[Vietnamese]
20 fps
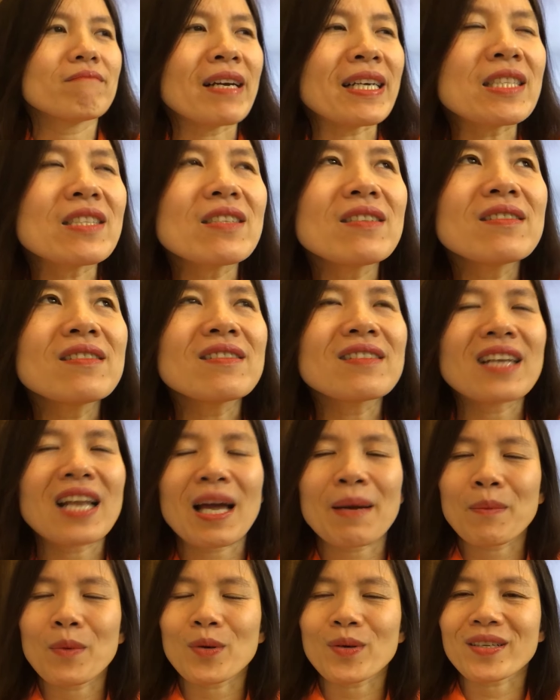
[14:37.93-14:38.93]
bánh trưng
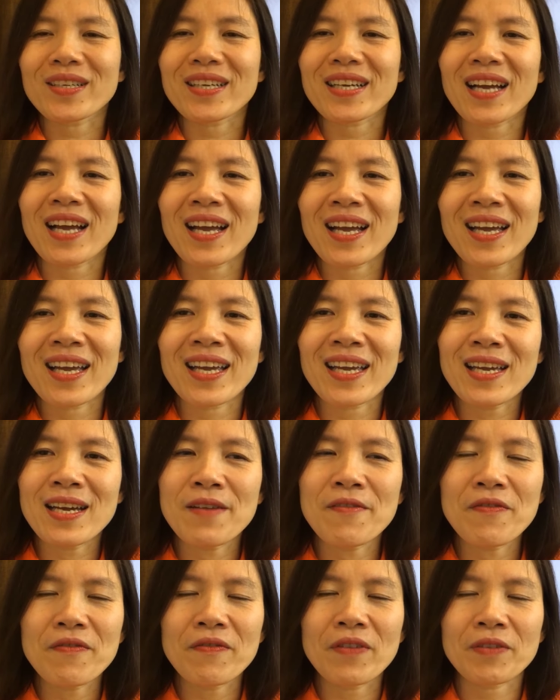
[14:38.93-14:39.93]
là một
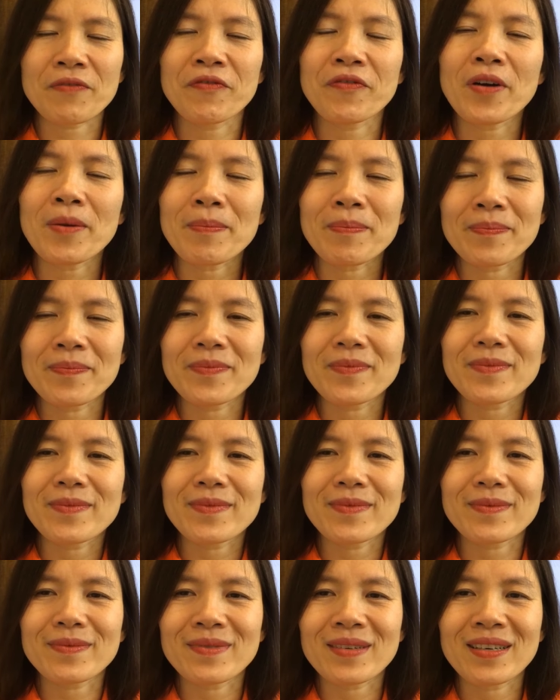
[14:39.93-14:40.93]
cái vật phẩm
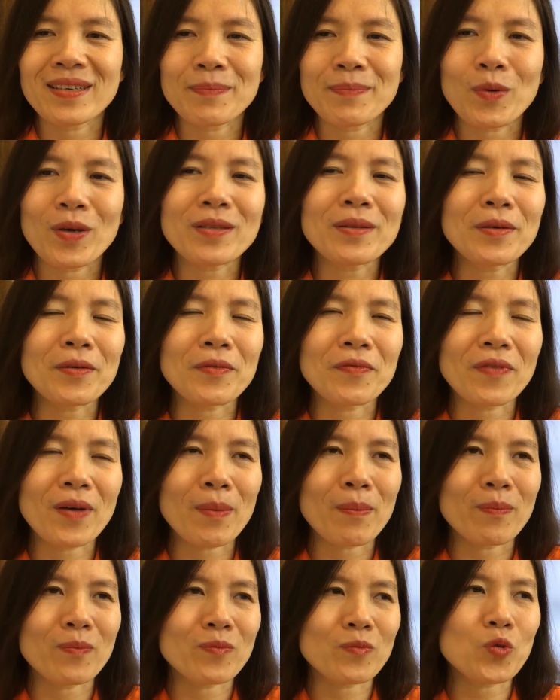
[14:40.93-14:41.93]
à, một cái thực
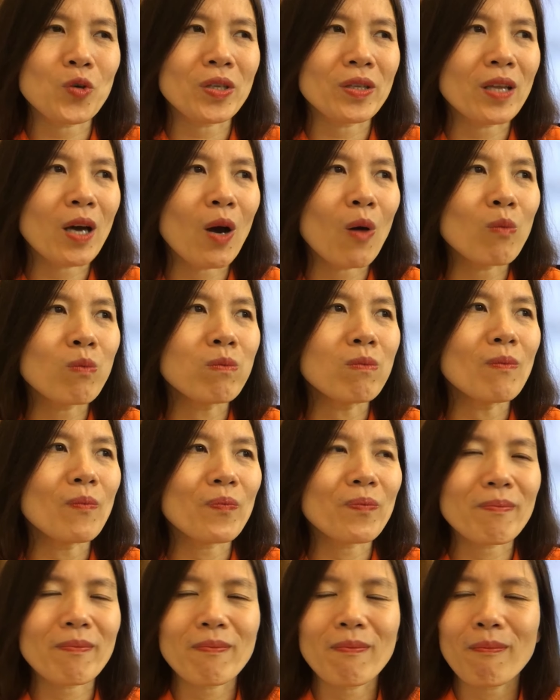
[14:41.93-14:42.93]
phẩm truyền thống
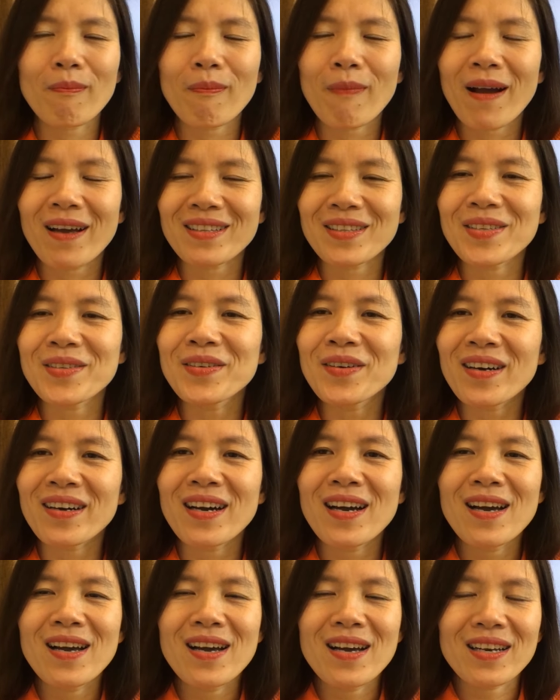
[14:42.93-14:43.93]
mà
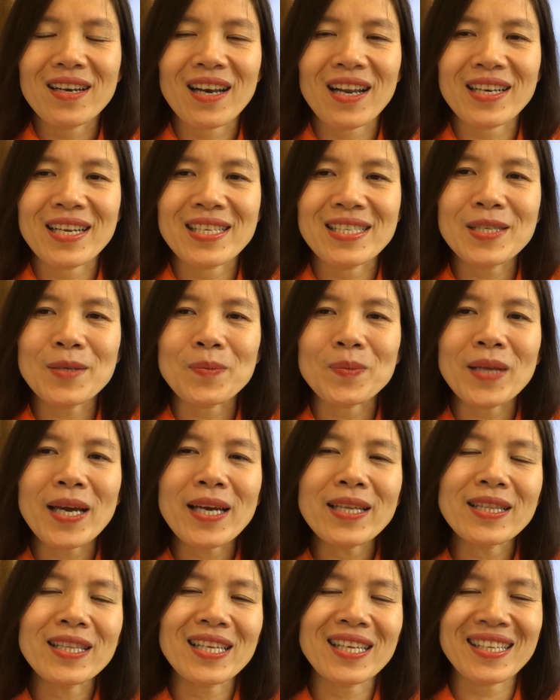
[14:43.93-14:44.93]
thường là đến dịp
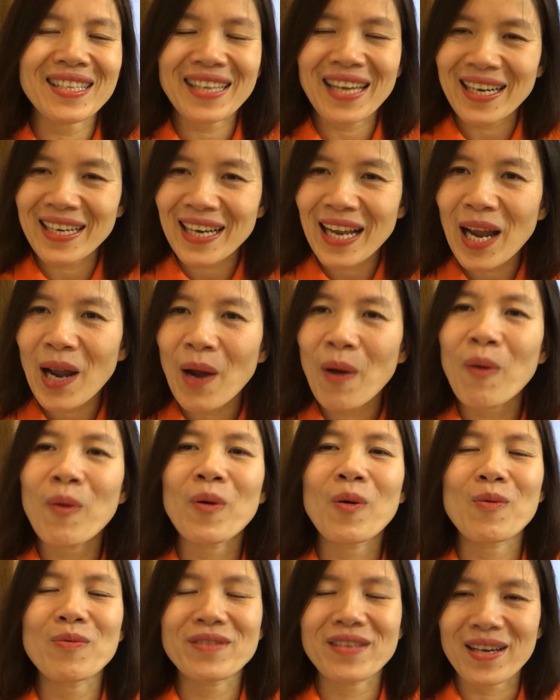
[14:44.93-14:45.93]
Tết thì nhà nào
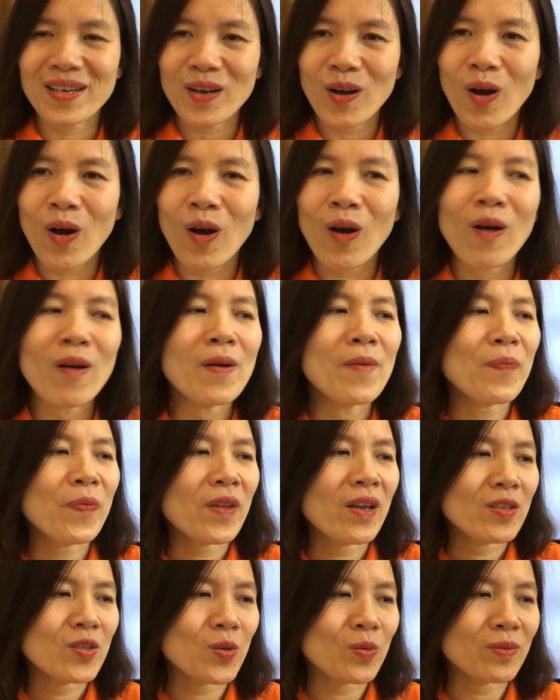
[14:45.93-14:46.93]
cũng sẽ có
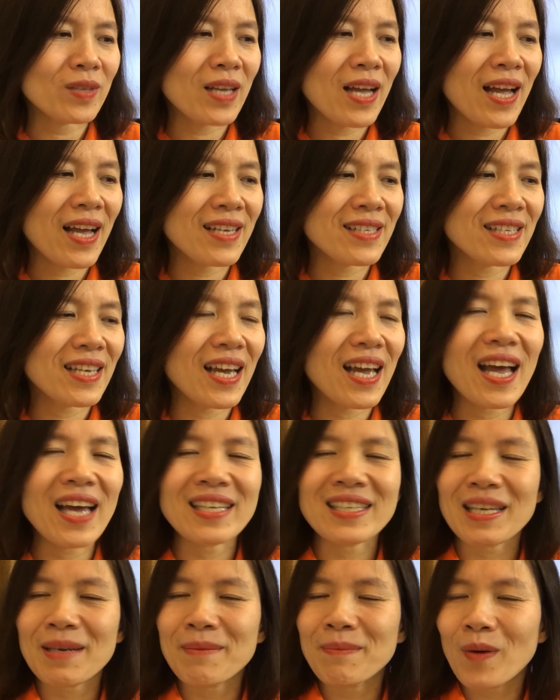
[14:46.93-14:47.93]
chúng ta sẽ
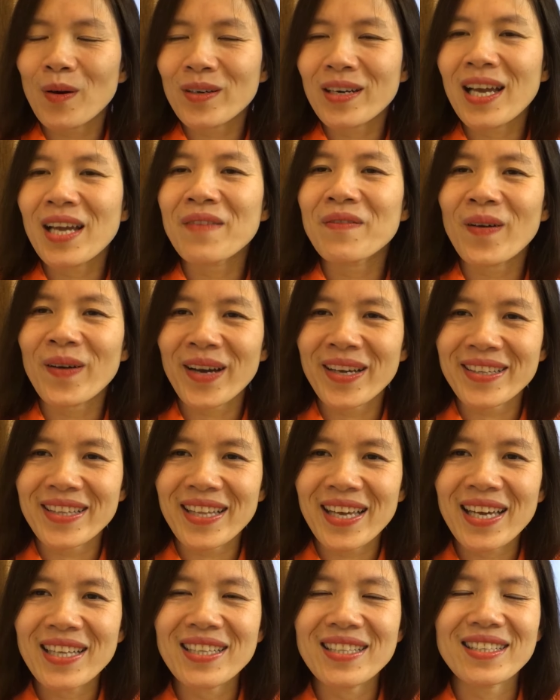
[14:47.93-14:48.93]
ăn cái món này vào ngày
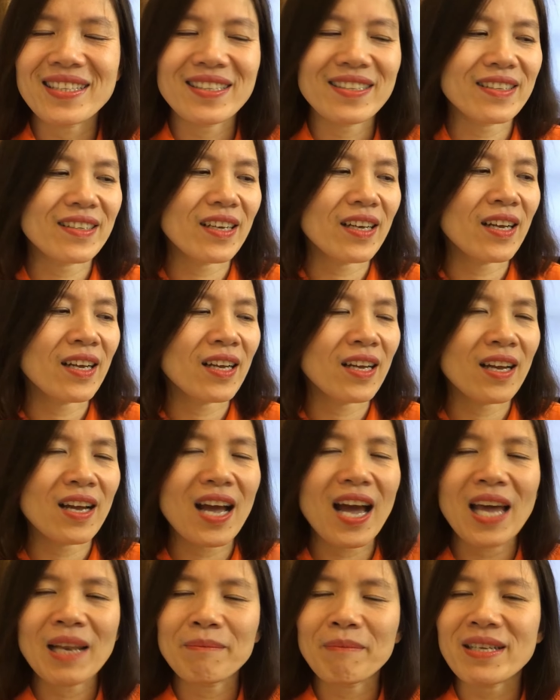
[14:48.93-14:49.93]
Tết à,
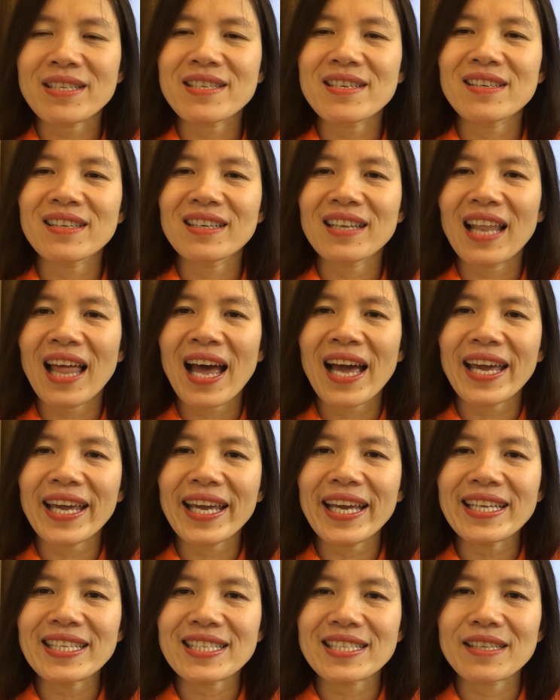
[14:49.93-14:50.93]
ăn bánh trưng là
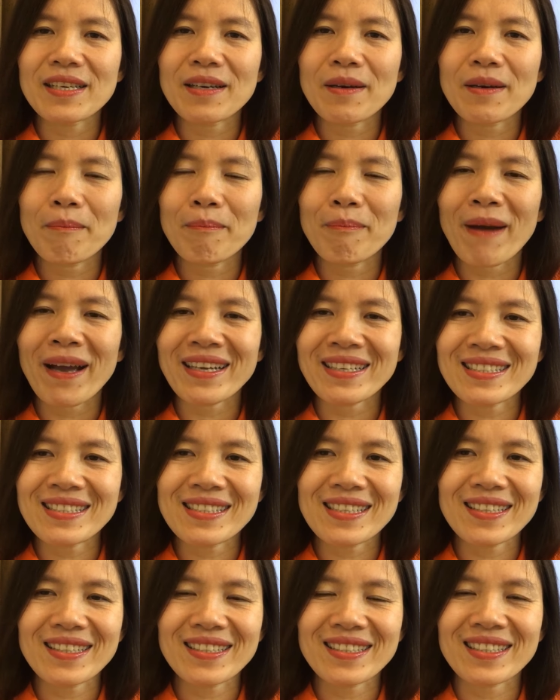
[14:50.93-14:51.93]
eat bánh
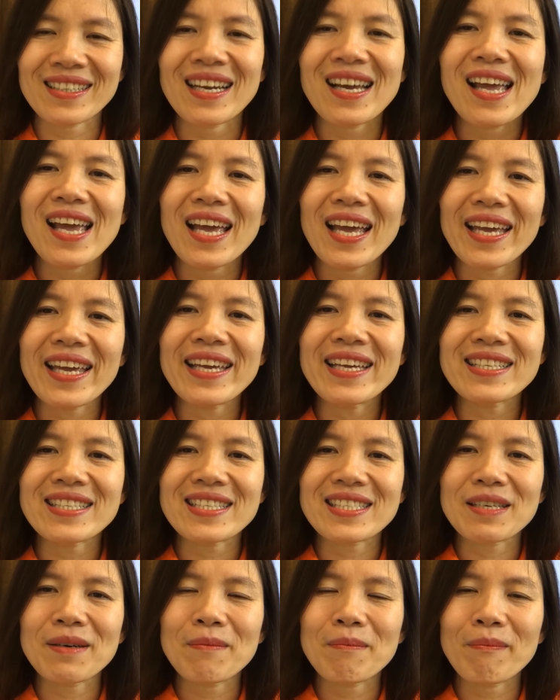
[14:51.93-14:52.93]
trưng eat
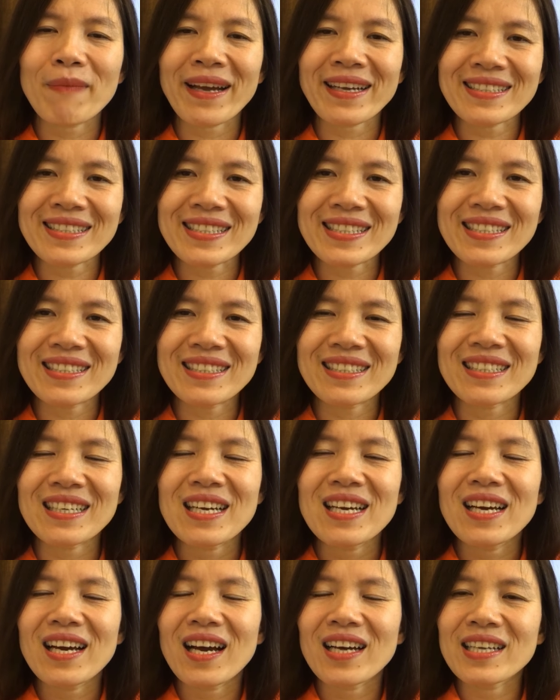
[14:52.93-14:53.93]
bánh trưng
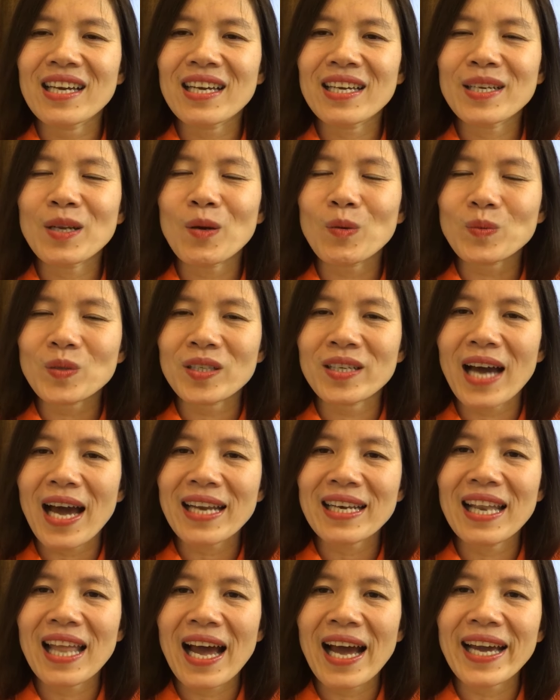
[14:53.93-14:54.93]
ở đây động từ
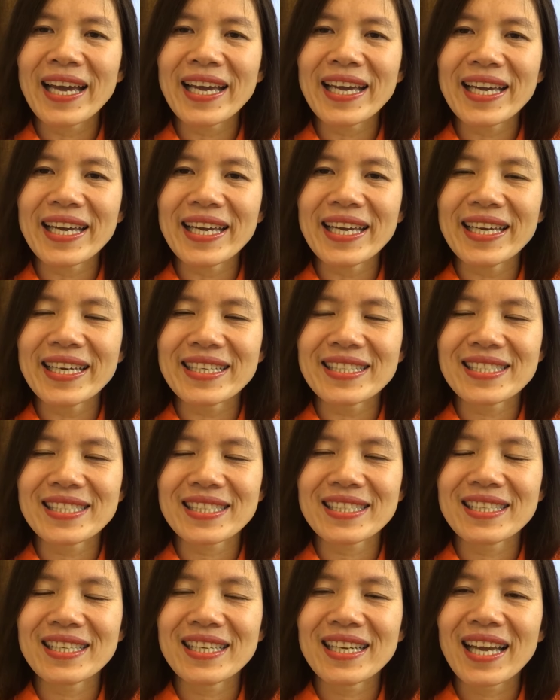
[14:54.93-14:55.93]
ăn là eat
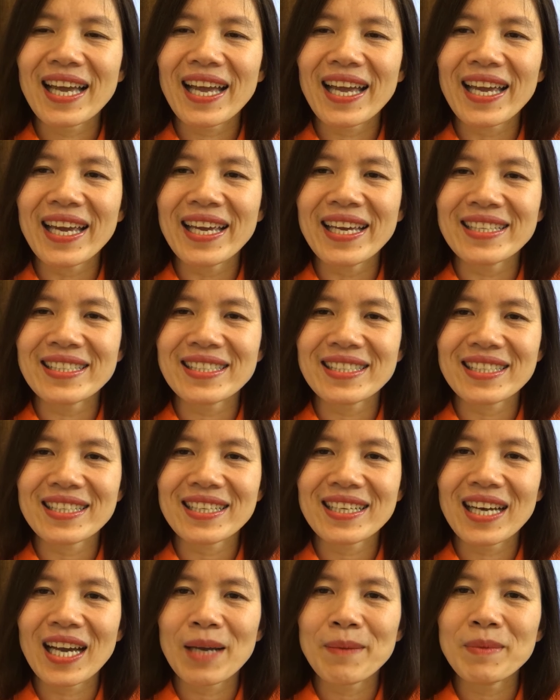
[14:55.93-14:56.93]
eat
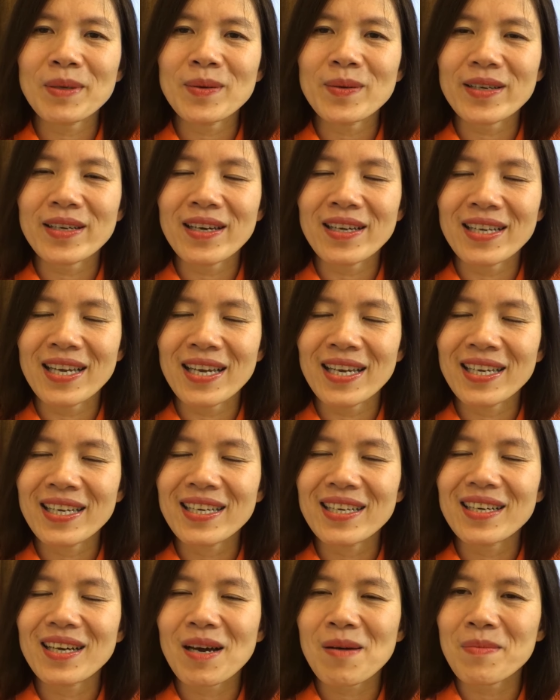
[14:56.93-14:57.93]
các em lưu ý ở
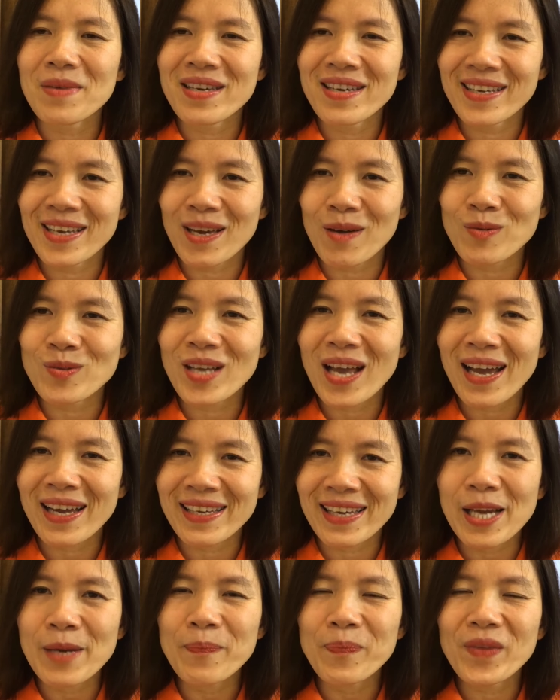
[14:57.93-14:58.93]
đây âm y kéo
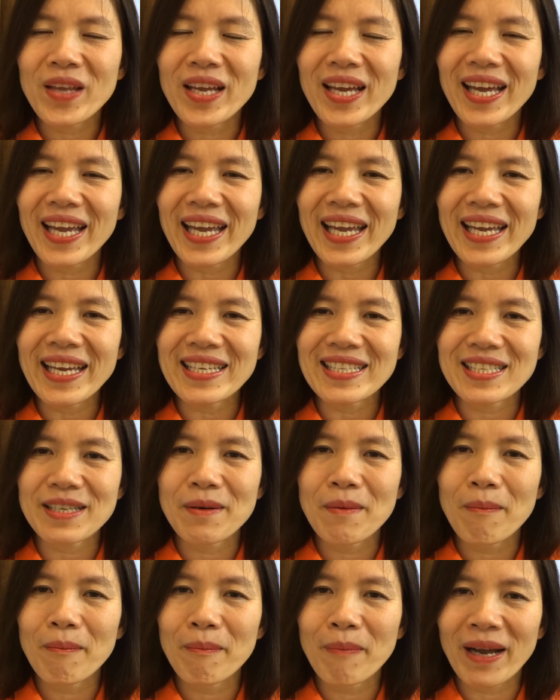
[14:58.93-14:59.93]
dài nhé. Eat
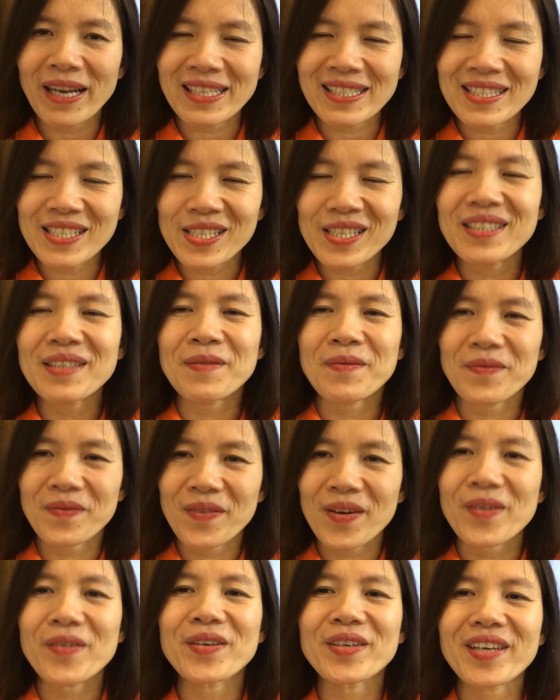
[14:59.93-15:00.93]
bánh trưng,
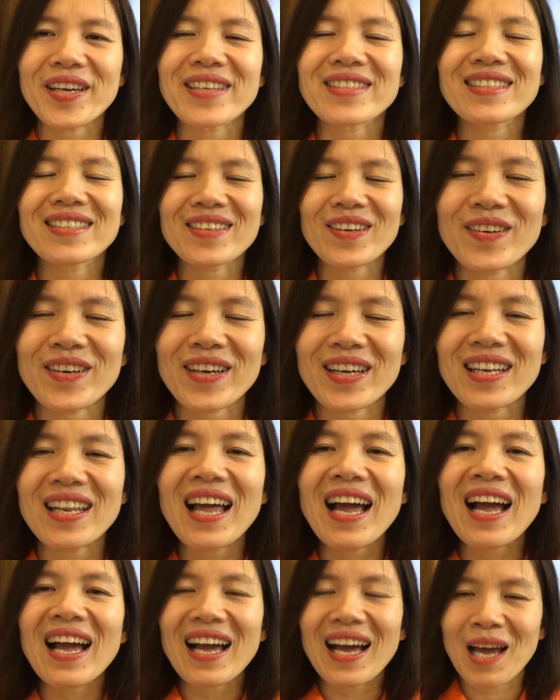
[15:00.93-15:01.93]
very good có nghĩa
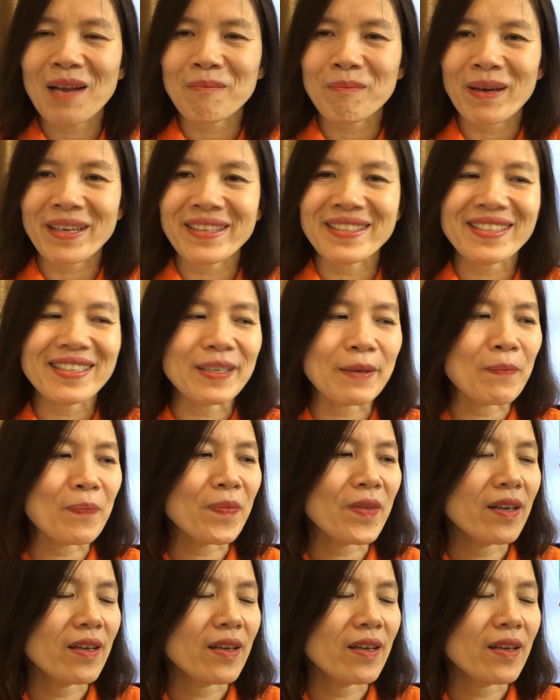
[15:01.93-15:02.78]
là ăn bánh trưng.